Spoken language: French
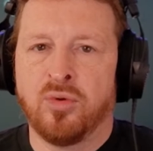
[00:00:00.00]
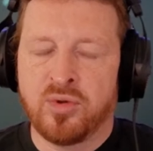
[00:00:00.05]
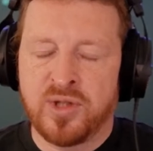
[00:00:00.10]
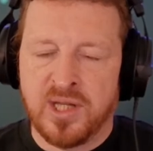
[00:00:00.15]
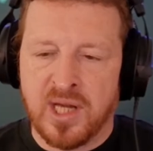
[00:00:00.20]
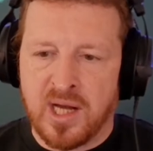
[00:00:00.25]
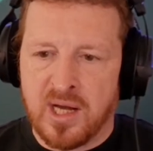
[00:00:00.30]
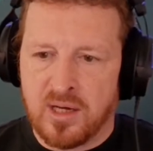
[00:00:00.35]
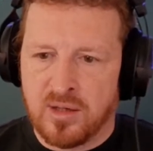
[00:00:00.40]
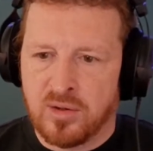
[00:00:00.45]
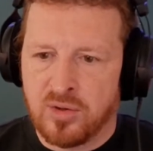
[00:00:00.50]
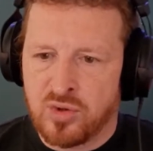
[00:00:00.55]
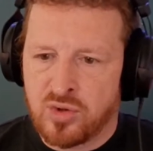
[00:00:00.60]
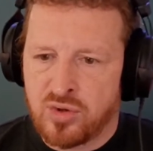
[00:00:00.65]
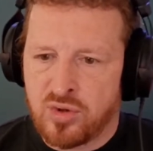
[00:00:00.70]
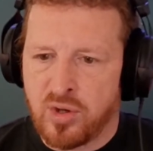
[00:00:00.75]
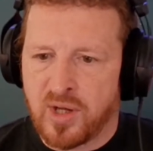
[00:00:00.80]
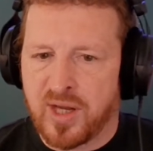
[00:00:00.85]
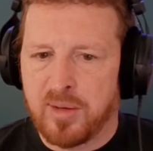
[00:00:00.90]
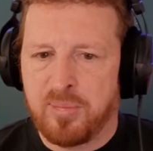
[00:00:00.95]
donc il y a,
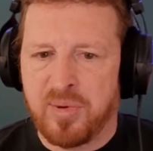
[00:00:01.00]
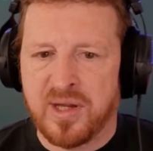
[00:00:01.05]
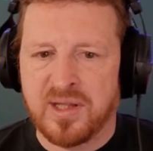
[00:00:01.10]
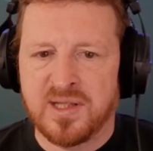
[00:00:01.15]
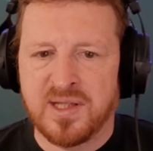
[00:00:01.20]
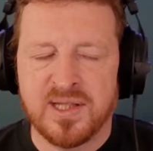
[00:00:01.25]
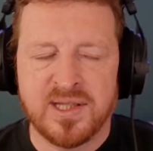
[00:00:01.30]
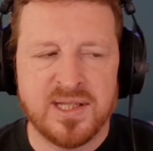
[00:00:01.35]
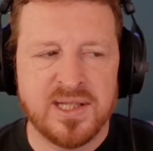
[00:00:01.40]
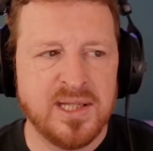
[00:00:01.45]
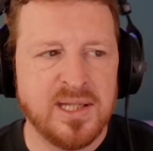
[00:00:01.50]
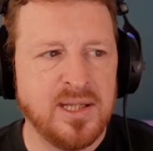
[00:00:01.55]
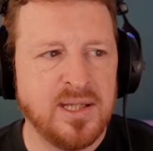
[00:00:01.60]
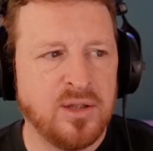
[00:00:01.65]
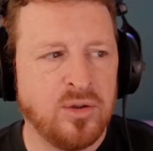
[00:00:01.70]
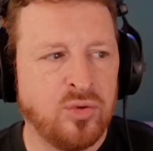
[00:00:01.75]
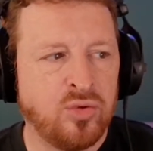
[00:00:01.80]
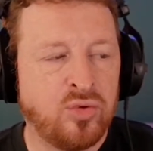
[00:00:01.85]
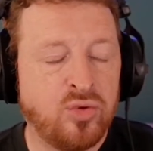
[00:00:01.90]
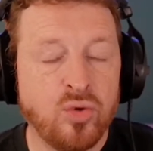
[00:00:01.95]
je le répète
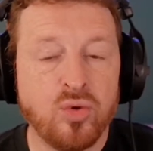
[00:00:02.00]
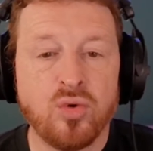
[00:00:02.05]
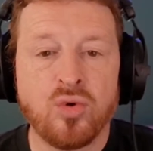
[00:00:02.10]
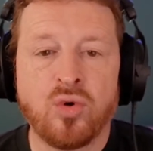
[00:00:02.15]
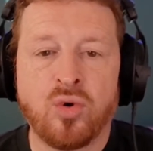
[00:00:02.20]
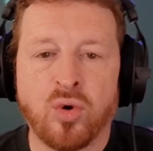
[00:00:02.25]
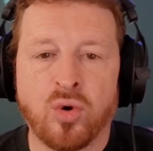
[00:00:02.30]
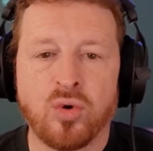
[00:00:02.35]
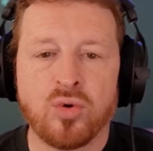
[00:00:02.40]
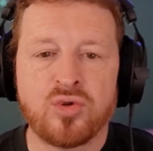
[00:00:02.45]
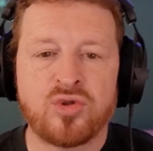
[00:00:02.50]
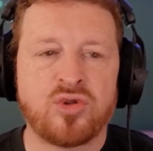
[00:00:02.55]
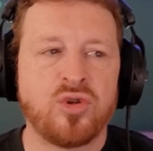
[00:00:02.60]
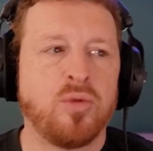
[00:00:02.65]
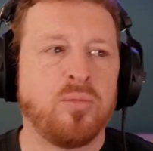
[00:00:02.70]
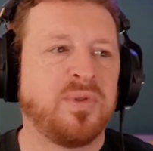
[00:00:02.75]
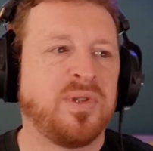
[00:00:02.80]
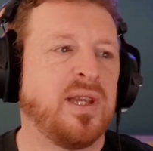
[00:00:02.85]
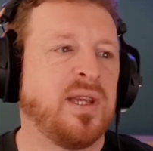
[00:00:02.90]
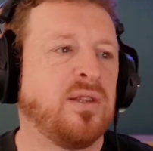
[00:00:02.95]
ici, deux gros
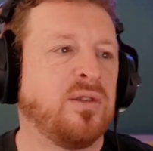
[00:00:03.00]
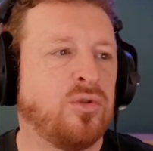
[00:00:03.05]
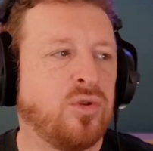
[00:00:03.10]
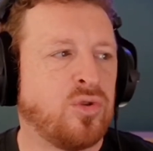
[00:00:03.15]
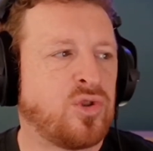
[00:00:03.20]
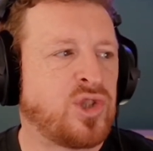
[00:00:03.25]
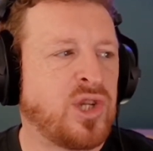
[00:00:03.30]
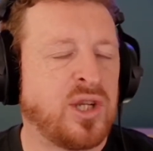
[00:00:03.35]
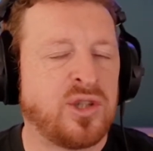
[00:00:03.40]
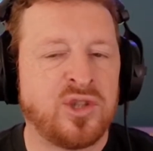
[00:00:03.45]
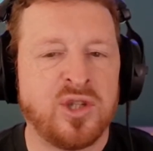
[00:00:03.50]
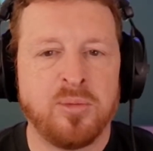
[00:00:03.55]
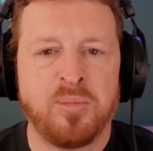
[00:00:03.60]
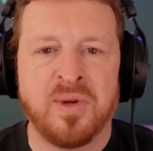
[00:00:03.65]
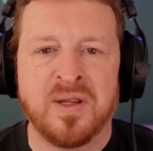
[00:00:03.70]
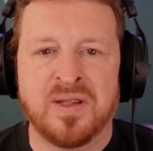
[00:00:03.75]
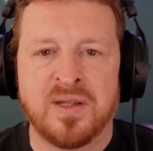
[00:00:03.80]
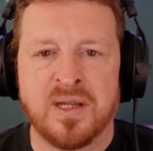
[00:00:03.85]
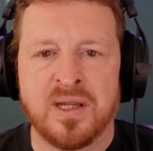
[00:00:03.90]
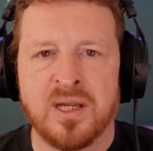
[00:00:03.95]
updates de
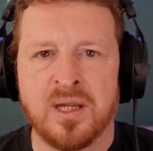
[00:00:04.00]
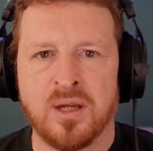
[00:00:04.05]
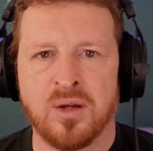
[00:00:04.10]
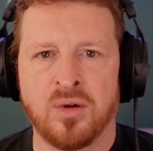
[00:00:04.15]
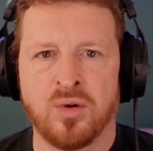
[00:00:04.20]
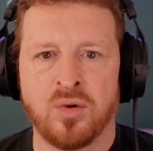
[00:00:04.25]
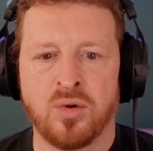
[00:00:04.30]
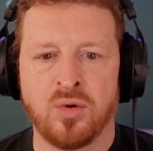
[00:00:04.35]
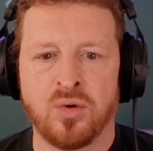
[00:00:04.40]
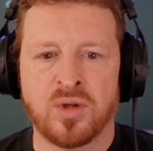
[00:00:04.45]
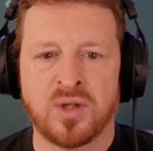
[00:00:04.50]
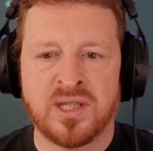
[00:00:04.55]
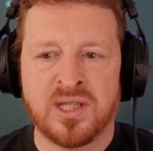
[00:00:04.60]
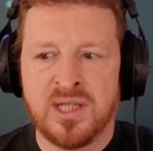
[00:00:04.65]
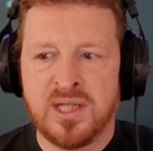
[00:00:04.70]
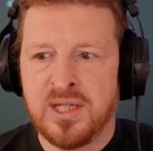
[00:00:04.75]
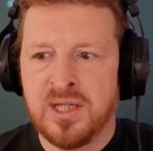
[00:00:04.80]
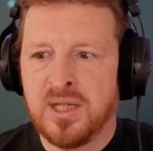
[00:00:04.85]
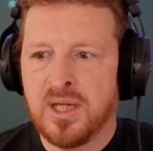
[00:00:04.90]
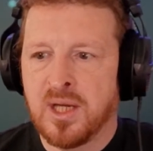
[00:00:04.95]
ChatGPT
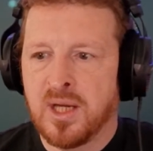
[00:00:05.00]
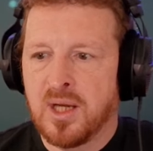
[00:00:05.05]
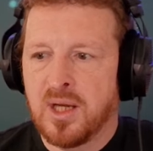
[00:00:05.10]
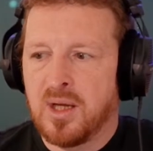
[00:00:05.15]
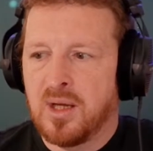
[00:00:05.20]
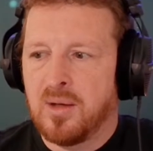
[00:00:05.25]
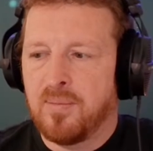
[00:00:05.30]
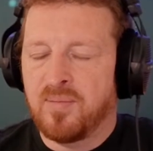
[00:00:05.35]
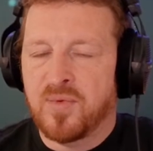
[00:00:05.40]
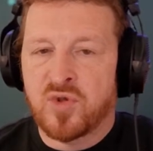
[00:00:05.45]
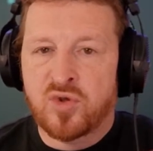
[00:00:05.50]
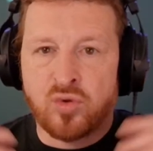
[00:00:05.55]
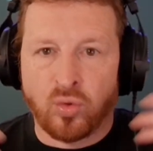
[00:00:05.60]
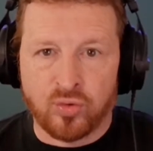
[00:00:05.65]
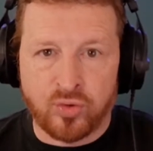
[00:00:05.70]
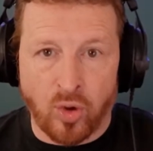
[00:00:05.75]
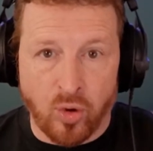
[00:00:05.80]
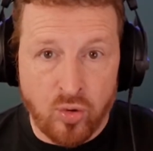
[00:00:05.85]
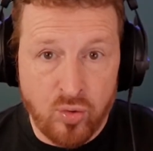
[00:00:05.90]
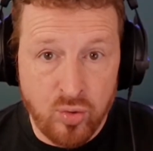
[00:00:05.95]
qui
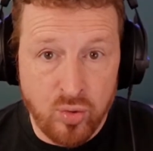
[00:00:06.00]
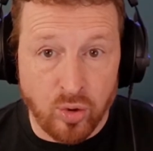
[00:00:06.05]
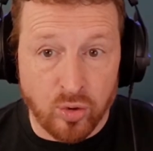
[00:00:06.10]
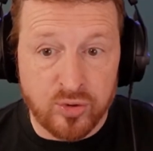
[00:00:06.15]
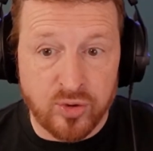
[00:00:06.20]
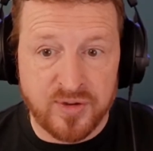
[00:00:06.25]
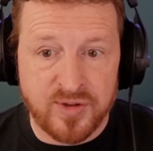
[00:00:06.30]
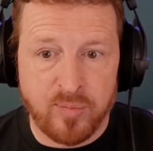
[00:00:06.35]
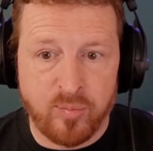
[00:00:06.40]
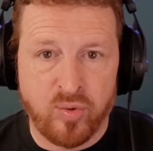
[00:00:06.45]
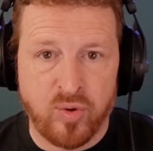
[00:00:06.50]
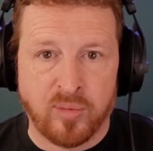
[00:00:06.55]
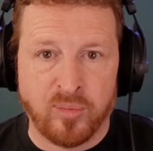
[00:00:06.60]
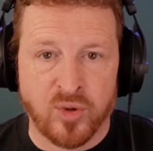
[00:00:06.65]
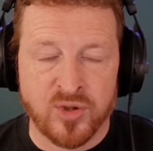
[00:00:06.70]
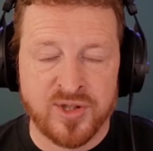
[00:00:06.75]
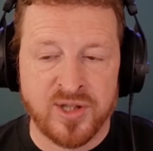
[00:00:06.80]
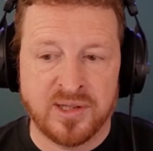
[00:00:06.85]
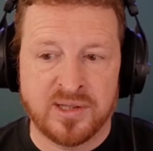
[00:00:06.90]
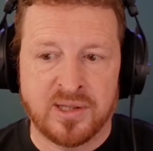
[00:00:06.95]
sont en cours de
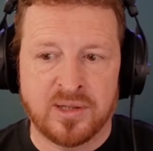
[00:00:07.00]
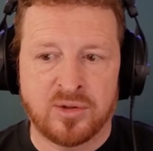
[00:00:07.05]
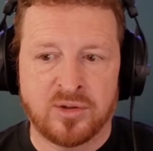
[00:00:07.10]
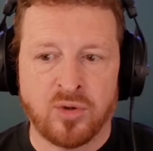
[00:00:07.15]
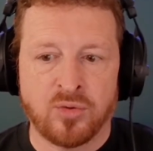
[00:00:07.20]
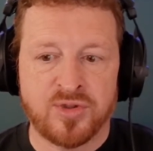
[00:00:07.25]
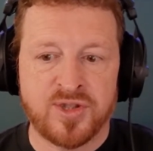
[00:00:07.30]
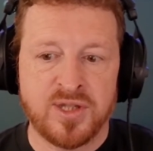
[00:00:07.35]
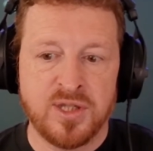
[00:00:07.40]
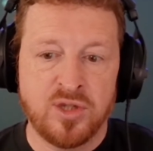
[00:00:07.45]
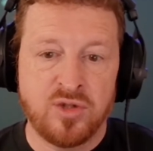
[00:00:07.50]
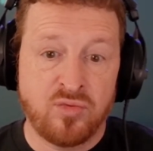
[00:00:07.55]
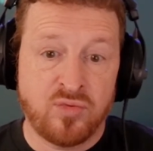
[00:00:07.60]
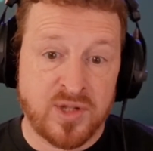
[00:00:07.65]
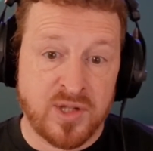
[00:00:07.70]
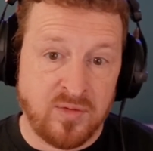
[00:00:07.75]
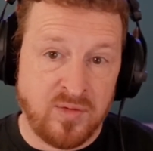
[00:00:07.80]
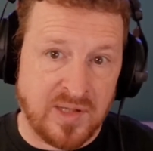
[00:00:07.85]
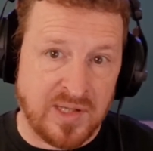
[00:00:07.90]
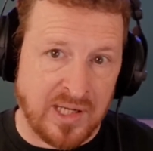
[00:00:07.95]
déploiement ces temps-ci. Je
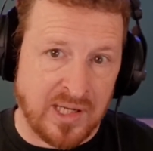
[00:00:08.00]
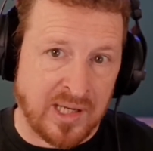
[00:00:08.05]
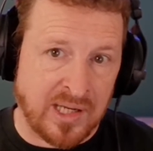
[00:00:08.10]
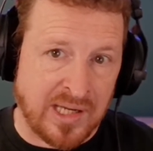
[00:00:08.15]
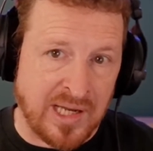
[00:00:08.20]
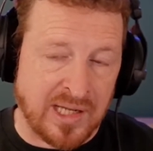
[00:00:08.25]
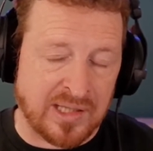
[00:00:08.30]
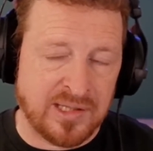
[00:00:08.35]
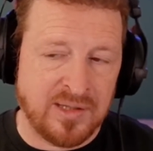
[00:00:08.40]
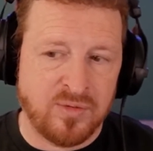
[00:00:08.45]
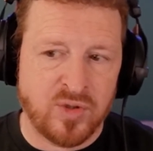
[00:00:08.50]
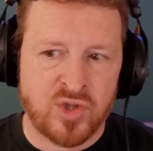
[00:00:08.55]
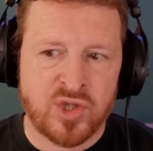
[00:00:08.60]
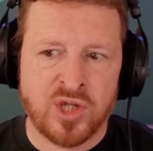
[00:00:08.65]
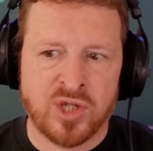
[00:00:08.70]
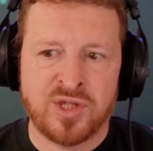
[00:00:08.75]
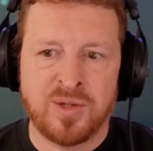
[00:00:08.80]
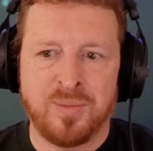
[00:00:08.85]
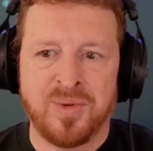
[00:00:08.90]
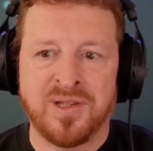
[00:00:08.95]
vous invite à aller regarder votre
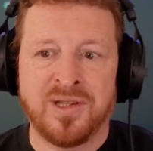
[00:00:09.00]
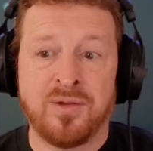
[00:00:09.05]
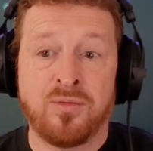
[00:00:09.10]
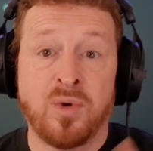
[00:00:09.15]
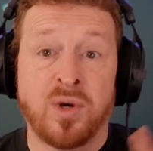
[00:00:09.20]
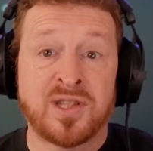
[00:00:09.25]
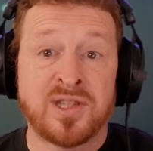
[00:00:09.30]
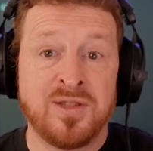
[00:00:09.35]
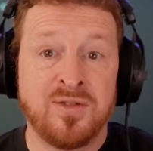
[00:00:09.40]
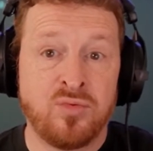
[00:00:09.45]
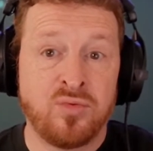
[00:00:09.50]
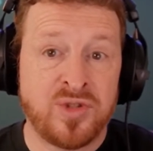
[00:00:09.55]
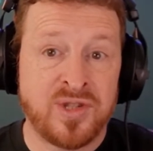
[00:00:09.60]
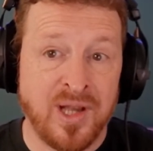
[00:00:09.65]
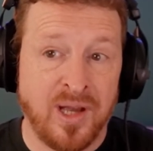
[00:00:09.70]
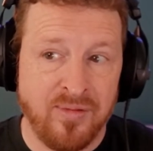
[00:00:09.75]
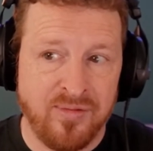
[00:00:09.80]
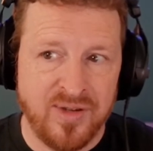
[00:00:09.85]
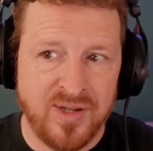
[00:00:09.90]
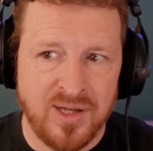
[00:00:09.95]
chat GPT, voir si
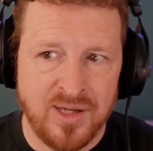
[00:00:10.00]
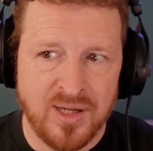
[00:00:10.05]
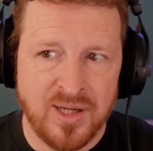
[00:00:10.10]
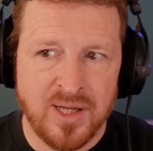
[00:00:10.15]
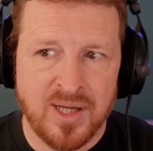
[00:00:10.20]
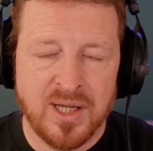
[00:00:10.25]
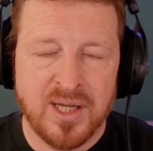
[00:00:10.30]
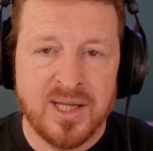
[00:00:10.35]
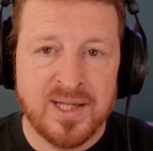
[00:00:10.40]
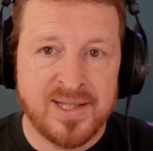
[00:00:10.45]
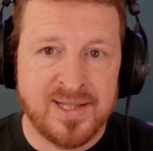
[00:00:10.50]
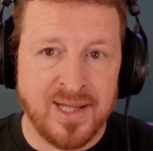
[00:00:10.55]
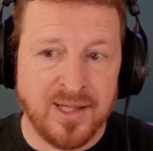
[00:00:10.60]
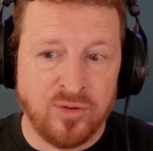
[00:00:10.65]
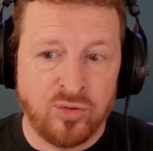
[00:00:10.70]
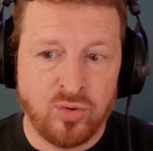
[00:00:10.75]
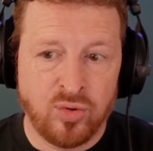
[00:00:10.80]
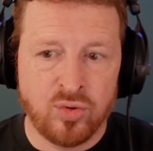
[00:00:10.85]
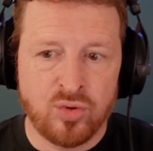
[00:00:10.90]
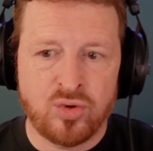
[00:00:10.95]
vous avez ces
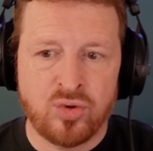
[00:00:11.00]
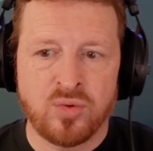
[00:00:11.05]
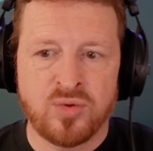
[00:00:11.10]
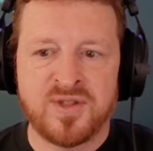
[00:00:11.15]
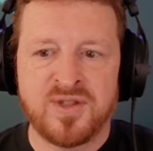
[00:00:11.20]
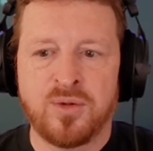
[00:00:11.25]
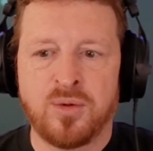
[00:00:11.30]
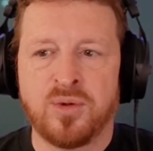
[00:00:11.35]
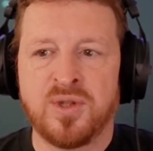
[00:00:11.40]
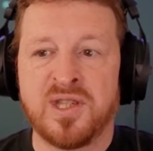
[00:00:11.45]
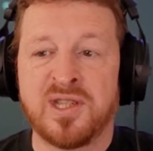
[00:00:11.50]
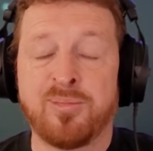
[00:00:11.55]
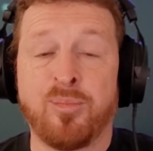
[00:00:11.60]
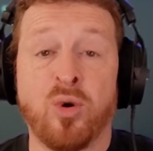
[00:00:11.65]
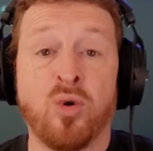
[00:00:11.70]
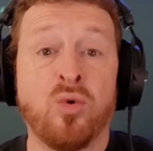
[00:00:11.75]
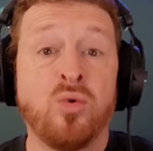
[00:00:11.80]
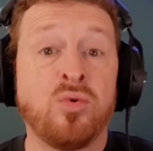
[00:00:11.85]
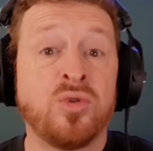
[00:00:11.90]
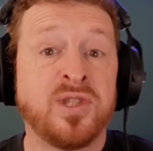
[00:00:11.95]
deux choses de
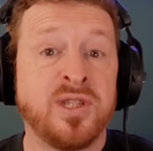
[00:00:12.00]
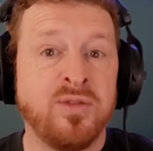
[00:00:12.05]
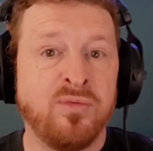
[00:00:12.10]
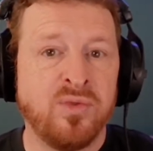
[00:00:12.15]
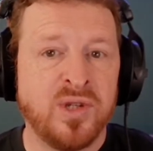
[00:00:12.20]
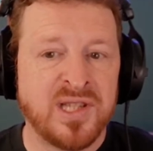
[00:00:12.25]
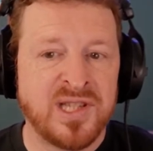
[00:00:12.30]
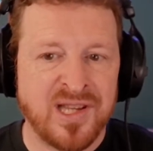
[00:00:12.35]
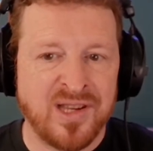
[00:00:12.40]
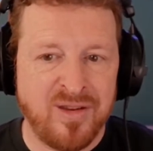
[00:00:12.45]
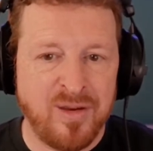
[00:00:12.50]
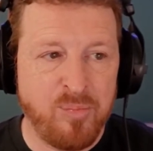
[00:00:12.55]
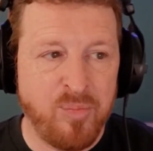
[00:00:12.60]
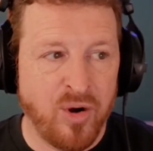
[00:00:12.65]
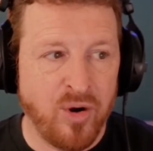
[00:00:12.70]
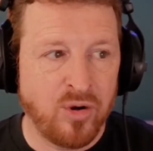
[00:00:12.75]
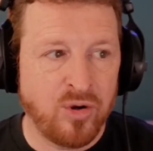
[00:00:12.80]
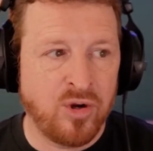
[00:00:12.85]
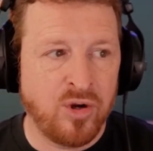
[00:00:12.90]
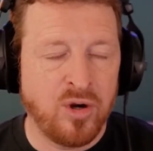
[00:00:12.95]
dispo ou si vous ne les avez
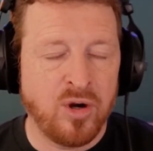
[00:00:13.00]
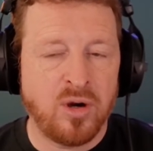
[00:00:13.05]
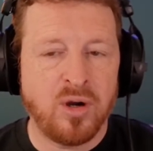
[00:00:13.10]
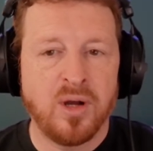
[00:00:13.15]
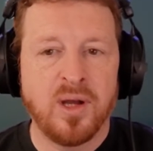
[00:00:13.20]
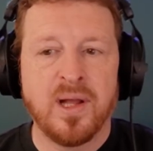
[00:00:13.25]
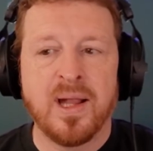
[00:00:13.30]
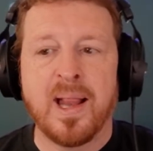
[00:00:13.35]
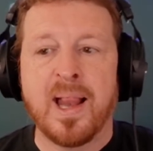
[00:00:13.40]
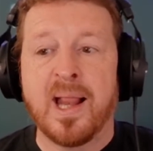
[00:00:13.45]
pas encore.